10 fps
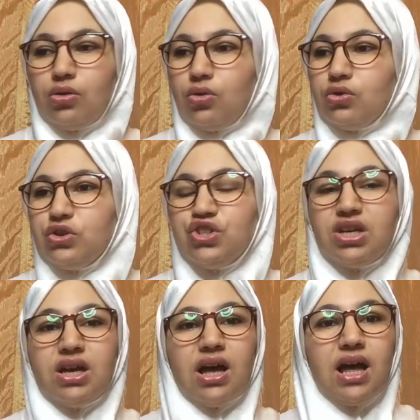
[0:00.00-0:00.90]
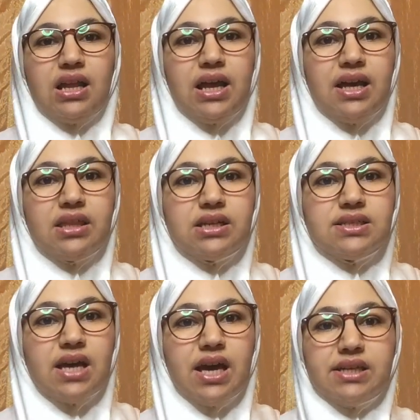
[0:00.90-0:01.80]
كل شيء غالله يعطيك
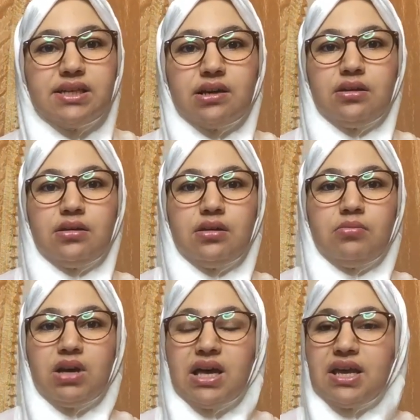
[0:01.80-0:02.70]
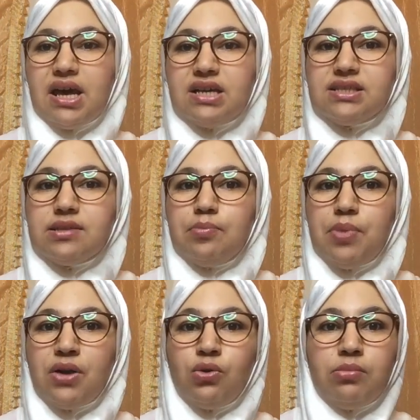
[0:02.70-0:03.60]
صحيحتك ما كان غا
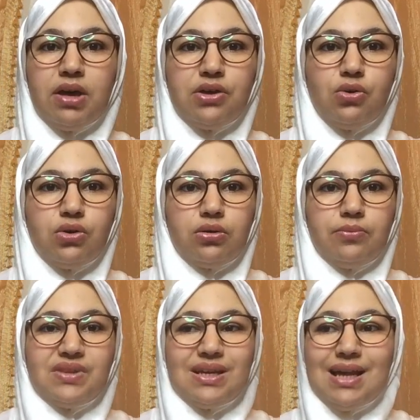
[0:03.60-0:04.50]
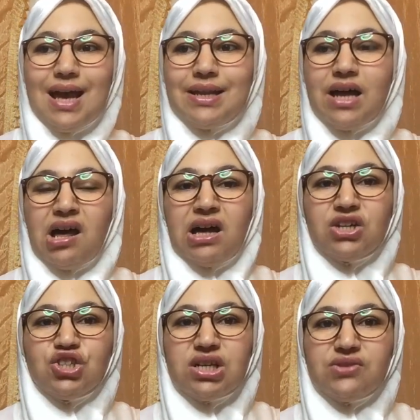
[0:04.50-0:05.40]
السبان والمعيور لانها
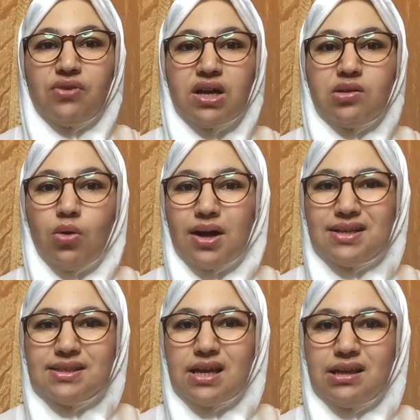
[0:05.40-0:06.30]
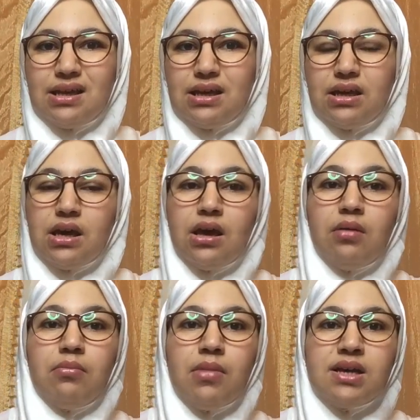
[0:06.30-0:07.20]
خرجت في واحد الوقيته اللي
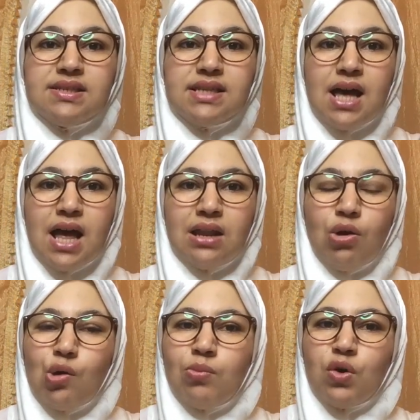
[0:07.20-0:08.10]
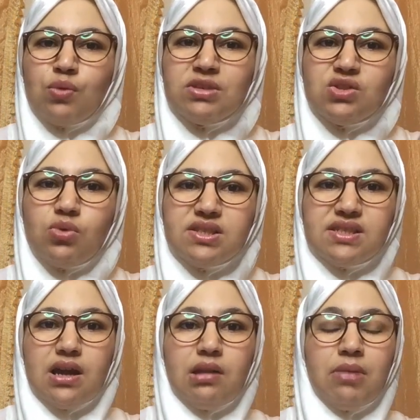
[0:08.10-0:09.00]
مازال الامور
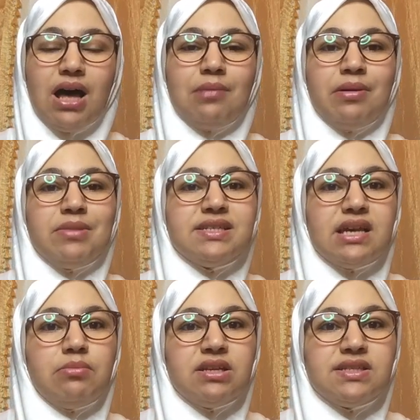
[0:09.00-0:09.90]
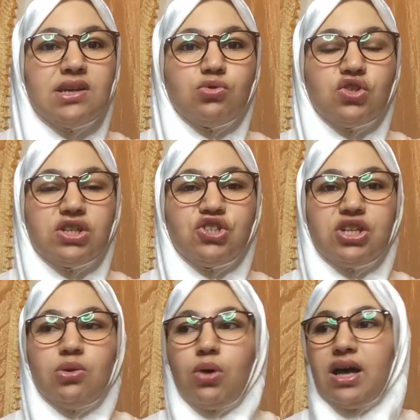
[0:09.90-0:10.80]
متوتره المغاربه مازال ما نساوش
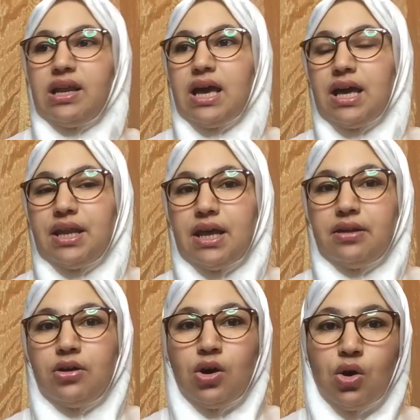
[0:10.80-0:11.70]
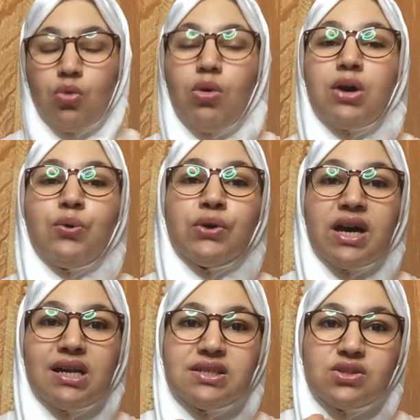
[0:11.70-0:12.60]
داكشي اللي وقع الحنان وكون
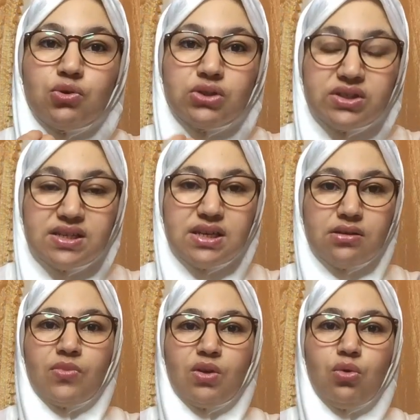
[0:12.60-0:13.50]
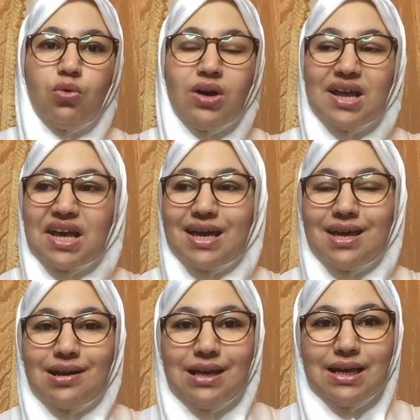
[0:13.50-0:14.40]
غير سكتي كون كان
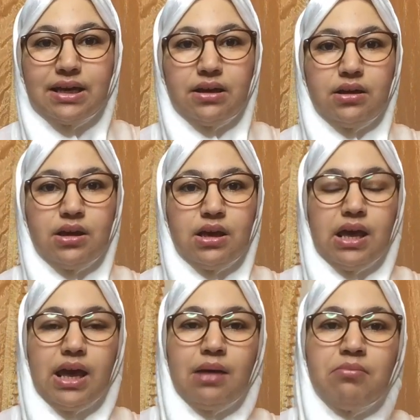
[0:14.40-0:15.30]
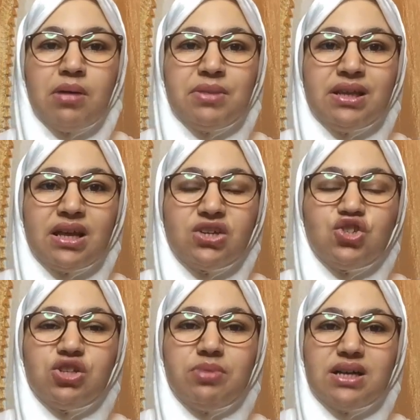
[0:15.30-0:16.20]
خير ليك اما ملي
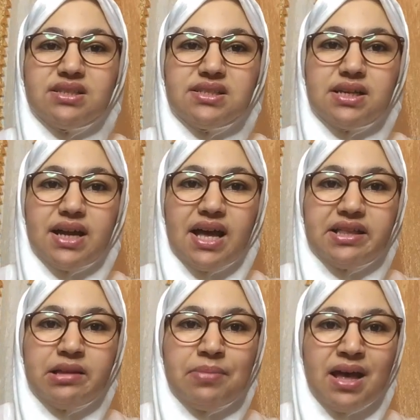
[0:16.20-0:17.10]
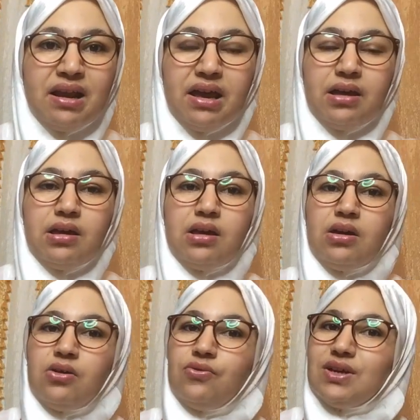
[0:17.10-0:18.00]
خرجتي بهاد التصريحات البارح
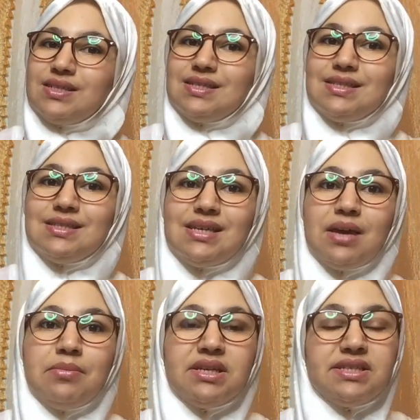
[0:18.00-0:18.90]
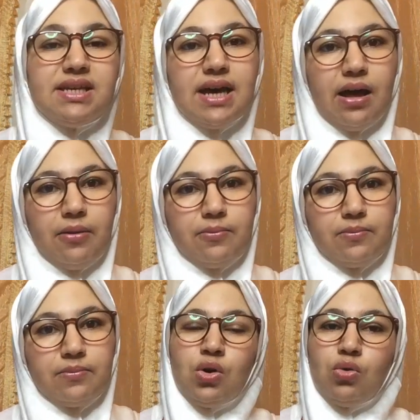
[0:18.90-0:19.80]
فزتي عميتيها
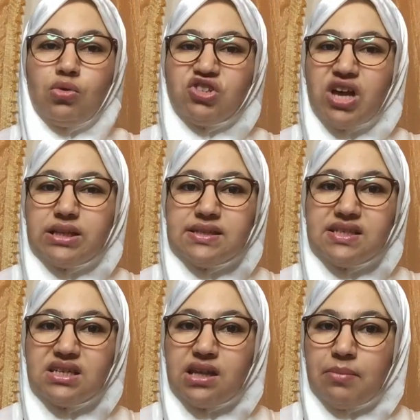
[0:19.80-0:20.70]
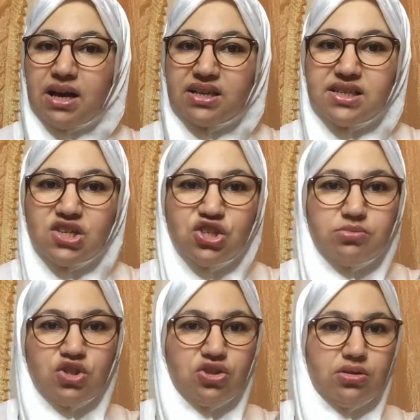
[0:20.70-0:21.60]
واش هاد السيده ما
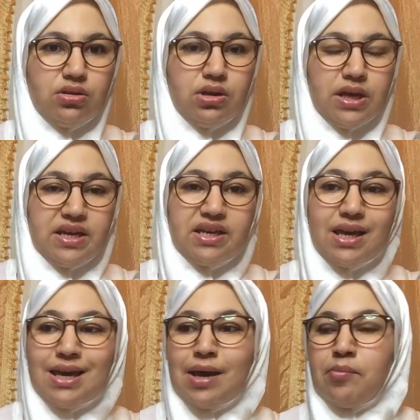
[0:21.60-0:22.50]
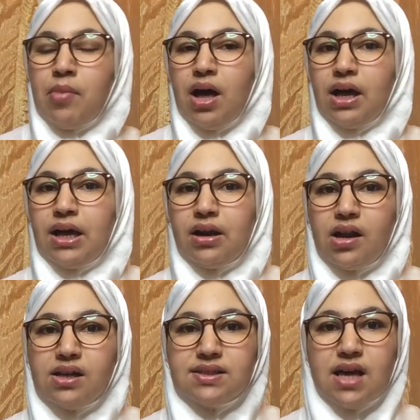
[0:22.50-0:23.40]
كتحشمش كيهمها غير
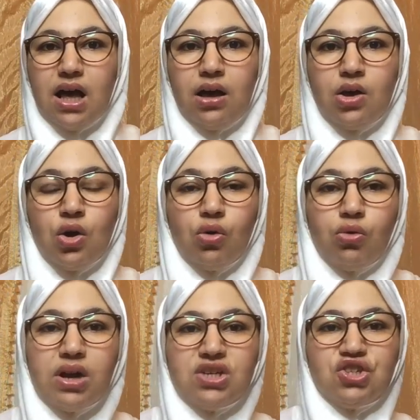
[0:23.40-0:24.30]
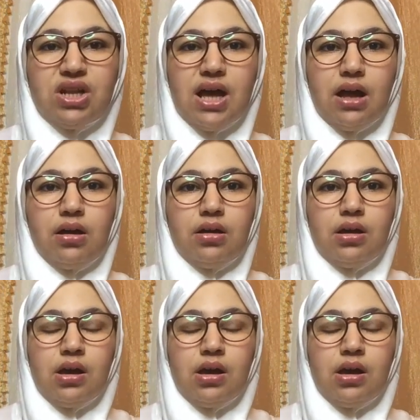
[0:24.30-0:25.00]
راسها وراجلها